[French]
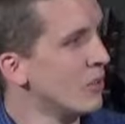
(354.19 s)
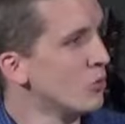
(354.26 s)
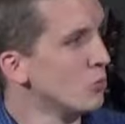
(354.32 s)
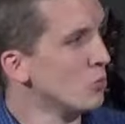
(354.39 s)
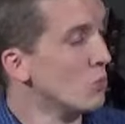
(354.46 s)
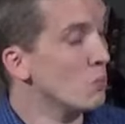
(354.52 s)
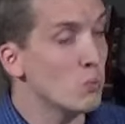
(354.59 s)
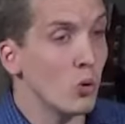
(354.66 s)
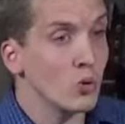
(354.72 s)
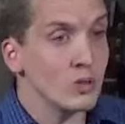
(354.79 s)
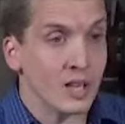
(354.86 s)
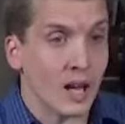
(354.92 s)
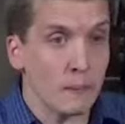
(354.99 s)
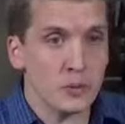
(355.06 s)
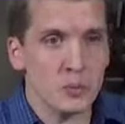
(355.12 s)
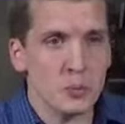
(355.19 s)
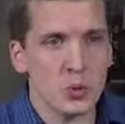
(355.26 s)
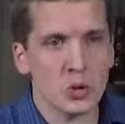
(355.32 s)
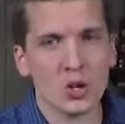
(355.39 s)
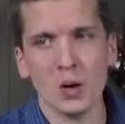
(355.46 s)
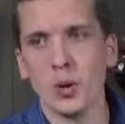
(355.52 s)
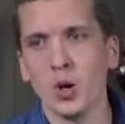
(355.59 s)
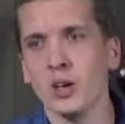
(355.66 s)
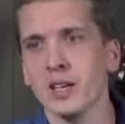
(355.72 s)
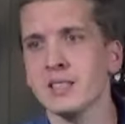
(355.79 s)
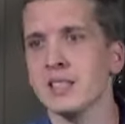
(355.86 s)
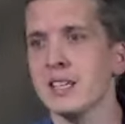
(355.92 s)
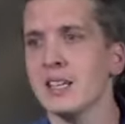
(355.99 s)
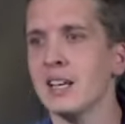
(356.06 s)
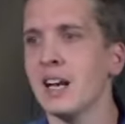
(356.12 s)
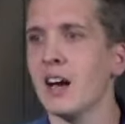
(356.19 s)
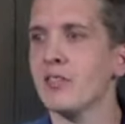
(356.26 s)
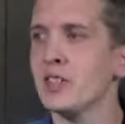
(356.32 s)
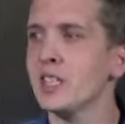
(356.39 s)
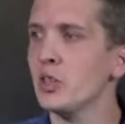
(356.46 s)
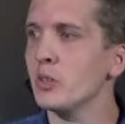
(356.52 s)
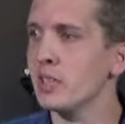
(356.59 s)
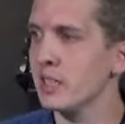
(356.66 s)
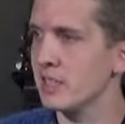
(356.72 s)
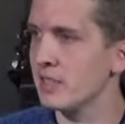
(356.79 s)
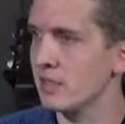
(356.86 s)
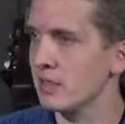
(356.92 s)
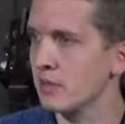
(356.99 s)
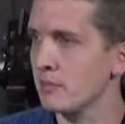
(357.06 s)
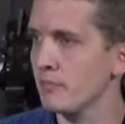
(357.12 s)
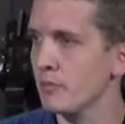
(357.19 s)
nous montre un petit peu comment était la vie de l'Église.